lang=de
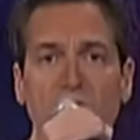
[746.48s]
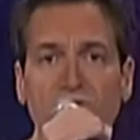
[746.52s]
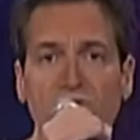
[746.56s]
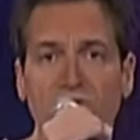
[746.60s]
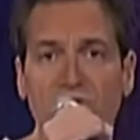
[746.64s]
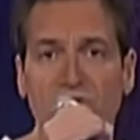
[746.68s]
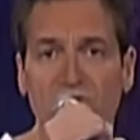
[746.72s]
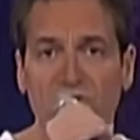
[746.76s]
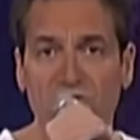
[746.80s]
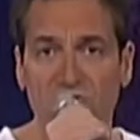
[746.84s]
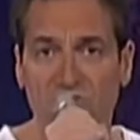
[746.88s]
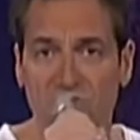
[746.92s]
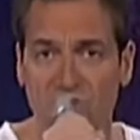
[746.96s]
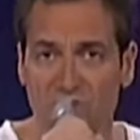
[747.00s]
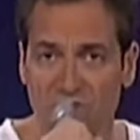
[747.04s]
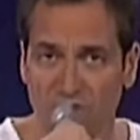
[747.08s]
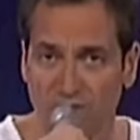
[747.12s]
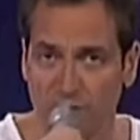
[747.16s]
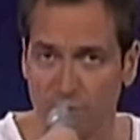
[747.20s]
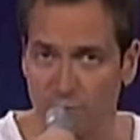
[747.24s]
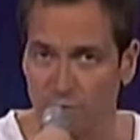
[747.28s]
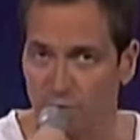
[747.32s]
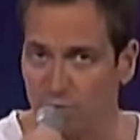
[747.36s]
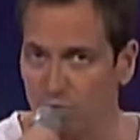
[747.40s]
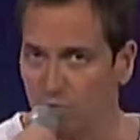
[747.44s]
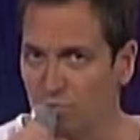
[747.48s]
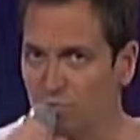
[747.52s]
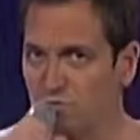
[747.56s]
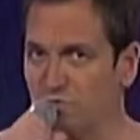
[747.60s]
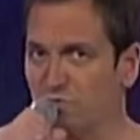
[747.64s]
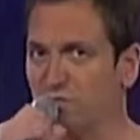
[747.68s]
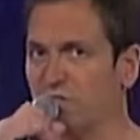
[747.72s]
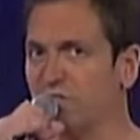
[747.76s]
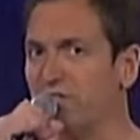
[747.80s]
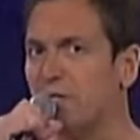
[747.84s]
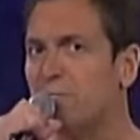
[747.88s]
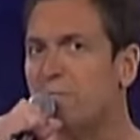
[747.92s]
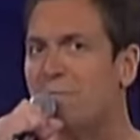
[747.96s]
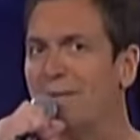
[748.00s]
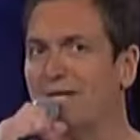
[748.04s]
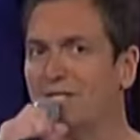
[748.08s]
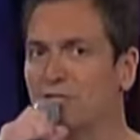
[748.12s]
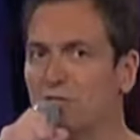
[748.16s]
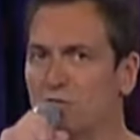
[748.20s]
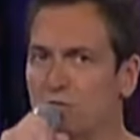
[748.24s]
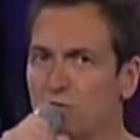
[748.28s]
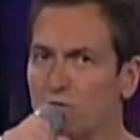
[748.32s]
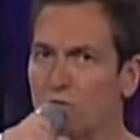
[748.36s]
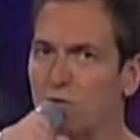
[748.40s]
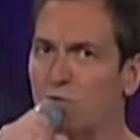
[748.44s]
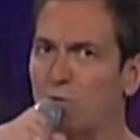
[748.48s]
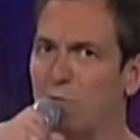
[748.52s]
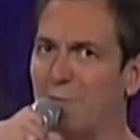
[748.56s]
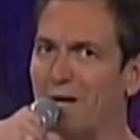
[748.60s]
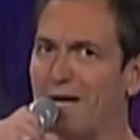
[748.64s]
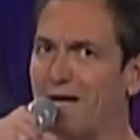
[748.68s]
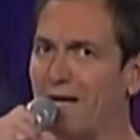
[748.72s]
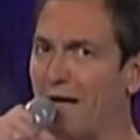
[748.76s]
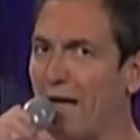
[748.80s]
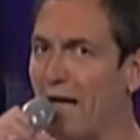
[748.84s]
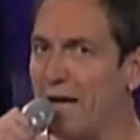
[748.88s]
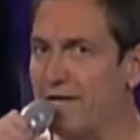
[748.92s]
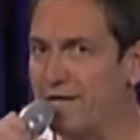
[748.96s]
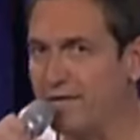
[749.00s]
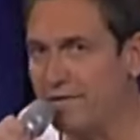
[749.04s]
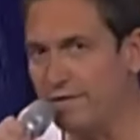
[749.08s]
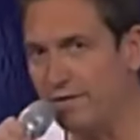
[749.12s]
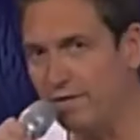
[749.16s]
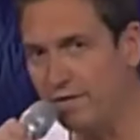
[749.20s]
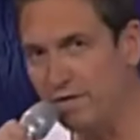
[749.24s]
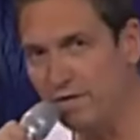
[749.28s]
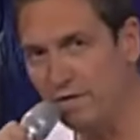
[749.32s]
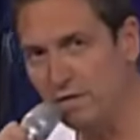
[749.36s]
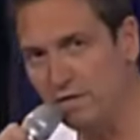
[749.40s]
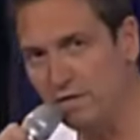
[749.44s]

Gottes. Ne? Aber gucken Sie sich den Menschen doch mal an.